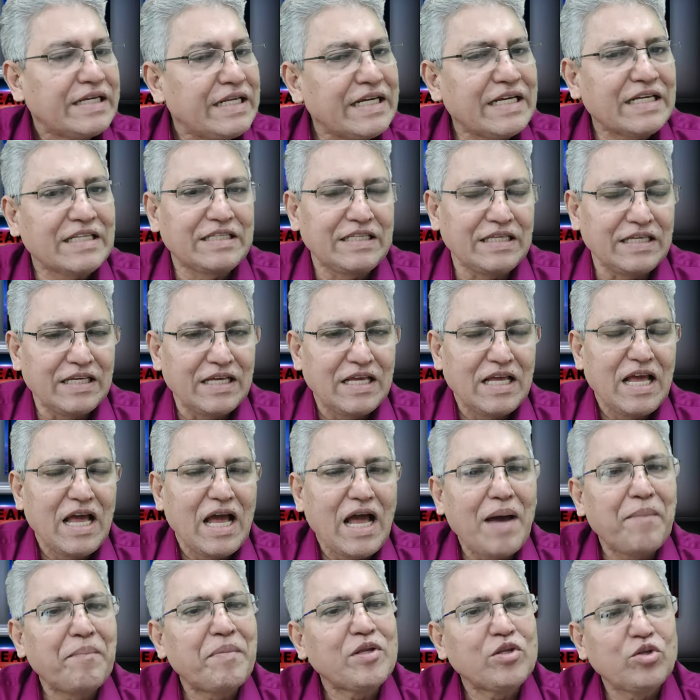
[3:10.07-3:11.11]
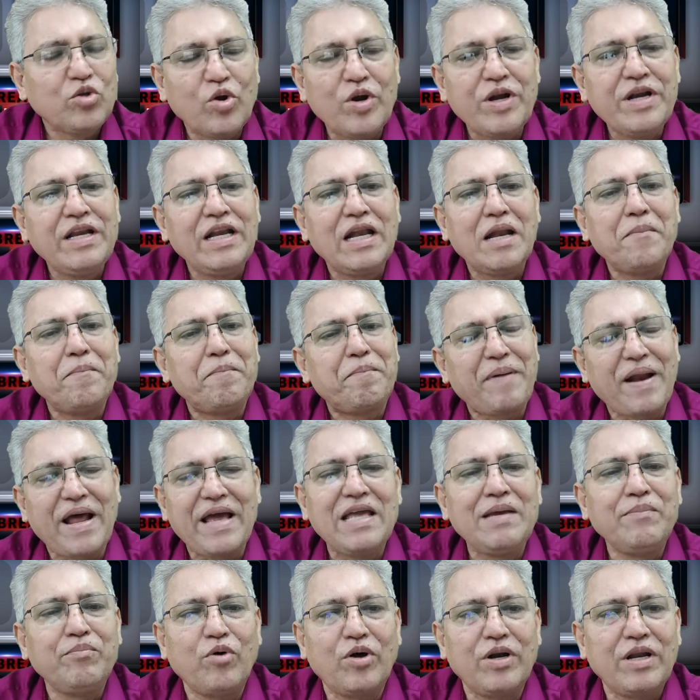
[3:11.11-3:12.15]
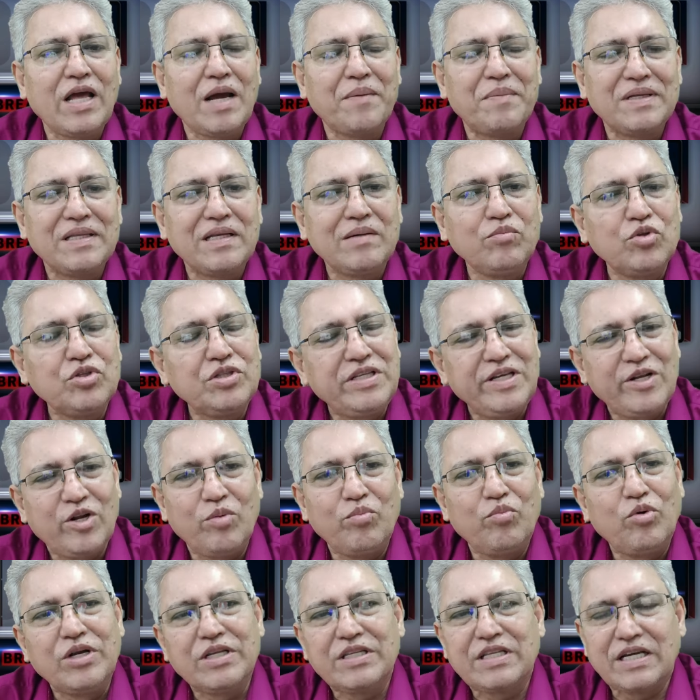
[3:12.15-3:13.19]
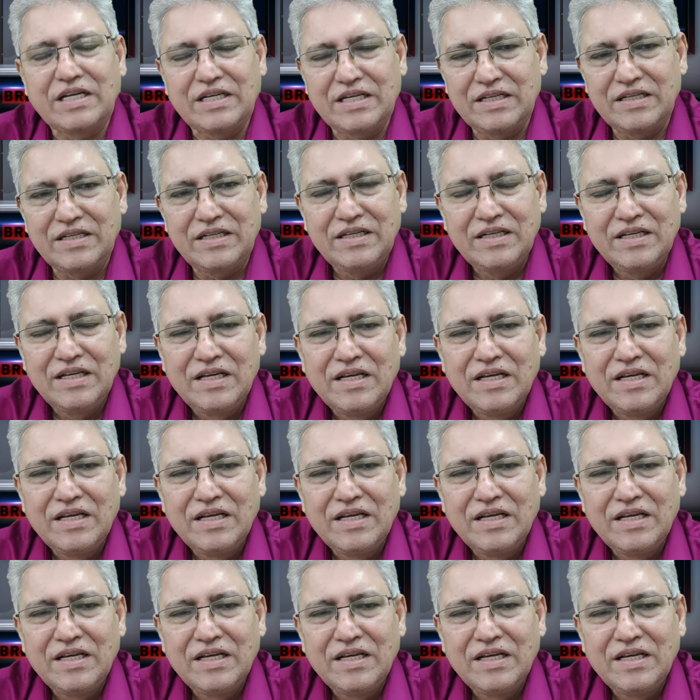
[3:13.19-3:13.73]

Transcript: ঠিক আছে আমরা ধরে নিলাম প্রায় বলে আমাদের মন্ত্রীরা বলে থাকেন